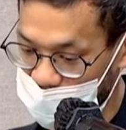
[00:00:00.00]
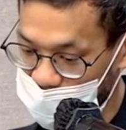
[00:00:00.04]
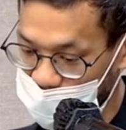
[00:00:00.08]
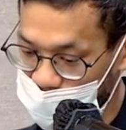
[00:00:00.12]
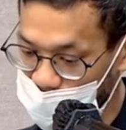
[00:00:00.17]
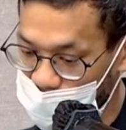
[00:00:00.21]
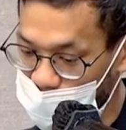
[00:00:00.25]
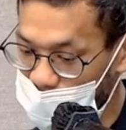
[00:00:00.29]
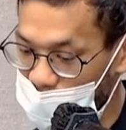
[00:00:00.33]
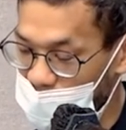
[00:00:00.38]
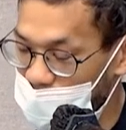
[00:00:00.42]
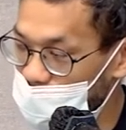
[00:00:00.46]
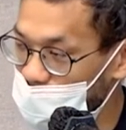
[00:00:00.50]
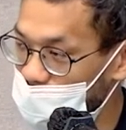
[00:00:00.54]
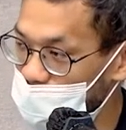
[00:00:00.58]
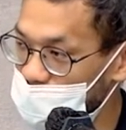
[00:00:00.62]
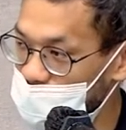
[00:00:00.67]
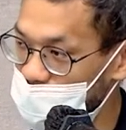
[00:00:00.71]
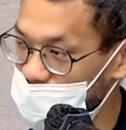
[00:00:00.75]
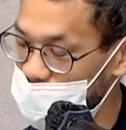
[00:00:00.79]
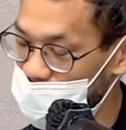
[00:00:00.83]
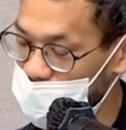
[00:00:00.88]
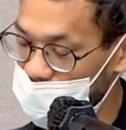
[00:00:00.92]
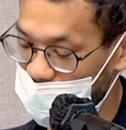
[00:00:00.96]
丢回来的东
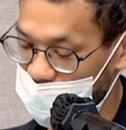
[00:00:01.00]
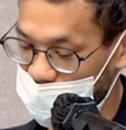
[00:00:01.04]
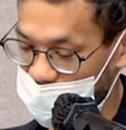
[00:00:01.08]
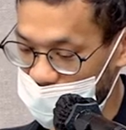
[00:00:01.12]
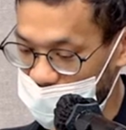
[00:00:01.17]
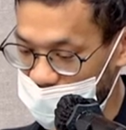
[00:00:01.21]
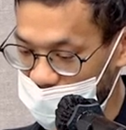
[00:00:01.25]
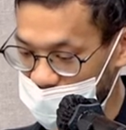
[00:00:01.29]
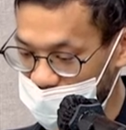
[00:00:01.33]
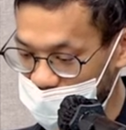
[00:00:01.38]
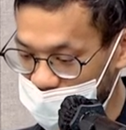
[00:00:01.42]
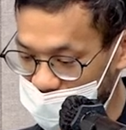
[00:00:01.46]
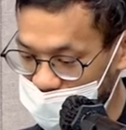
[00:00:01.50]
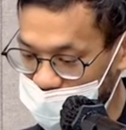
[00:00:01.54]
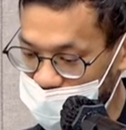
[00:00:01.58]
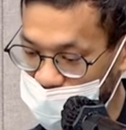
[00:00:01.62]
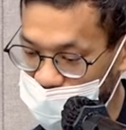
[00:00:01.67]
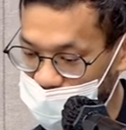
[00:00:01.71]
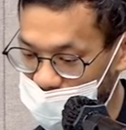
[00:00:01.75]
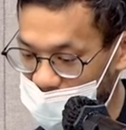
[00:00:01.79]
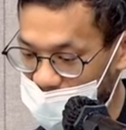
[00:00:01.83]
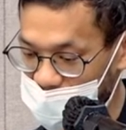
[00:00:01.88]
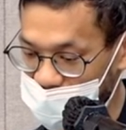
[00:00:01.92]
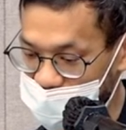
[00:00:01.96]

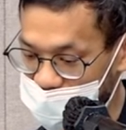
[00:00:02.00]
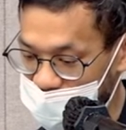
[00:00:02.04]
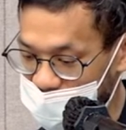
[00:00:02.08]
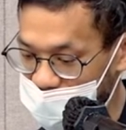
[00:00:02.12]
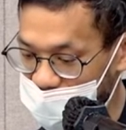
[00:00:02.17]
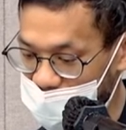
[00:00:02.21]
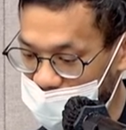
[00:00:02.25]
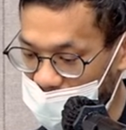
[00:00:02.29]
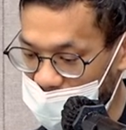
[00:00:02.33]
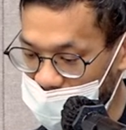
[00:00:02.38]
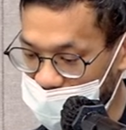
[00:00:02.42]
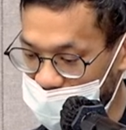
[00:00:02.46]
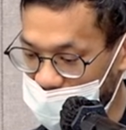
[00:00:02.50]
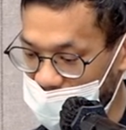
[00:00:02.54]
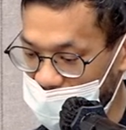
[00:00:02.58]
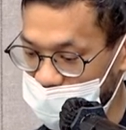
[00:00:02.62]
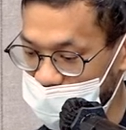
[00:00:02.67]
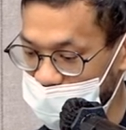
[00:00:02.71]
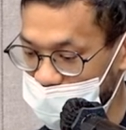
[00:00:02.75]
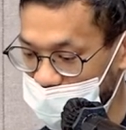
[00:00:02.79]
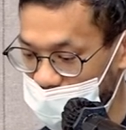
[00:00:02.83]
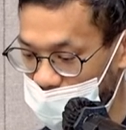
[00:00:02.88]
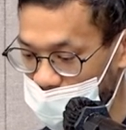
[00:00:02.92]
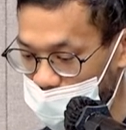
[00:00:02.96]
西，Deserialize 成 Data
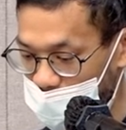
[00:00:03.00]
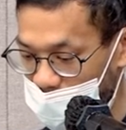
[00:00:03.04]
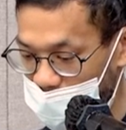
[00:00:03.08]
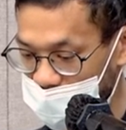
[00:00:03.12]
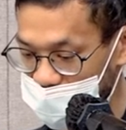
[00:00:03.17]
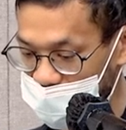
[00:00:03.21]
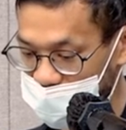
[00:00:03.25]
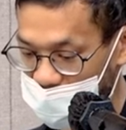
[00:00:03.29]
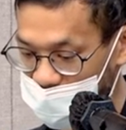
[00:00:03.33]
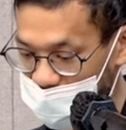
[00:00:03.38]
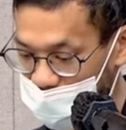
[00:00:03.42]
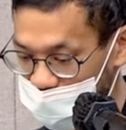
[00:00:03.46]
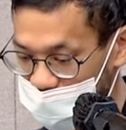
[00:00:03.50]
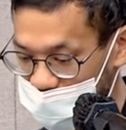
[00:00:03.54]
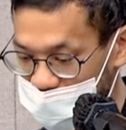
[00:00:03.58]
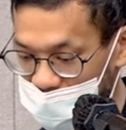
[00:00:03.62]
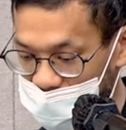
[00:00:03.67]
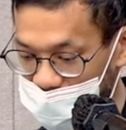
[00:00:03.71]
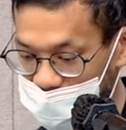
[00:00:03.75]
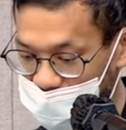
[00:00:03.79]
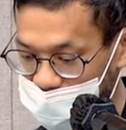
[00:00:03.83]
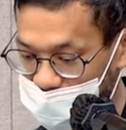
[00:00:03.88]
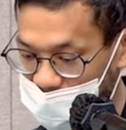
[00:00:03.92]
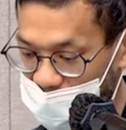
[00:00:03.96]
Class，然后把它塞到
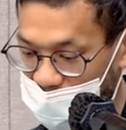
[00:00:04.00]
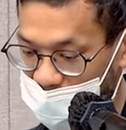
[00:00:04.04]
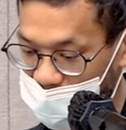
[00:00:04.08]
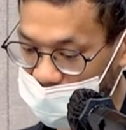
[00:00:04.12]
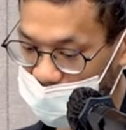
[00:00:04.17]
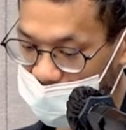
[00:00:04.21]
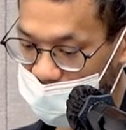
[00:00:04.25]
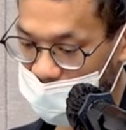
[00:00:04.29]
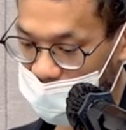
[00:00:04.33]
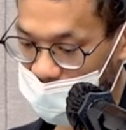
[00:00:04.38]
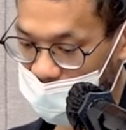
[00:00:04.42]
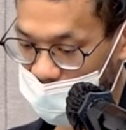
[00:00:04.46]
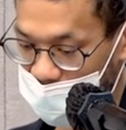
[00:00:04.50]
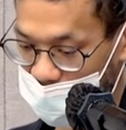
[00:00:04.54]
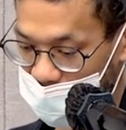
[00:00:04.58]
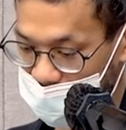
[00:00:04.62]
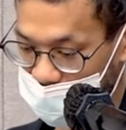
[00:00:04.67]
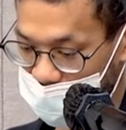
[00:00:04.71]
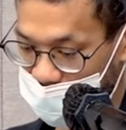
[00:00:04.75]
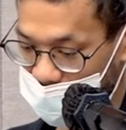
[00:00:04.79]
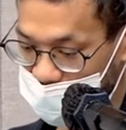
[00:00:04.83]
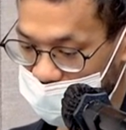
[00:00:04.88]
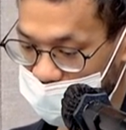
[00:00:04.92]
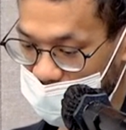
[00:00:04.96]
State 里面来。
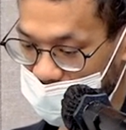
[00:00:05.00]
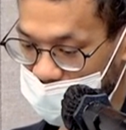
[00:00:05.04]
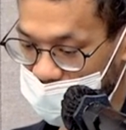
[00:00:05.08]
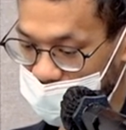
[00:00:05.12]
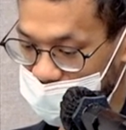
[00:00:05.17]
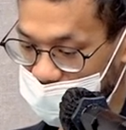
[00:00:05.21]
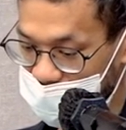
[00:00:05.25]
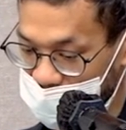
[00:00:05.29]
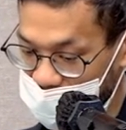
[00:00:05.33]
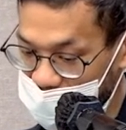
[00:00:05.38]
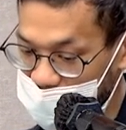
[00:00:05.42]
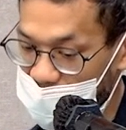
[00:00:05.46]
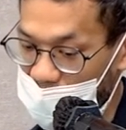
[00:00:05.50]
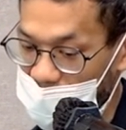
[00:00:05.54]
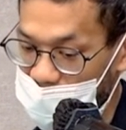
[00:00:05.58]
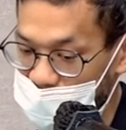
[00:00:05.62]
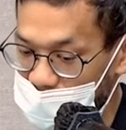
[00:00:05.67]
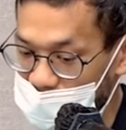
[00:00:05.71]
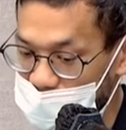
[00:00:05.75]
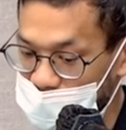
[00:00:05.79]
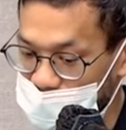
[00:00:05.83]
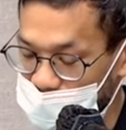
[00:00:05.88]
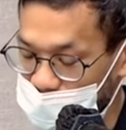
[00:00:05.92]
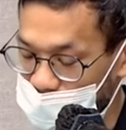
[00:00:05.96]
那 State 是一改
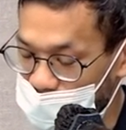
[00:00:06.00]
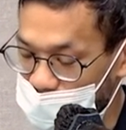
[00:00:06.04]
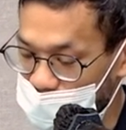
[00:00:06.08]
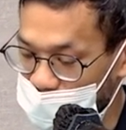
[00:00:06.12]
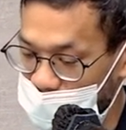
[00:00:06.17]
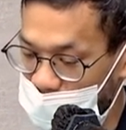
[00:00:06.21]
变之后，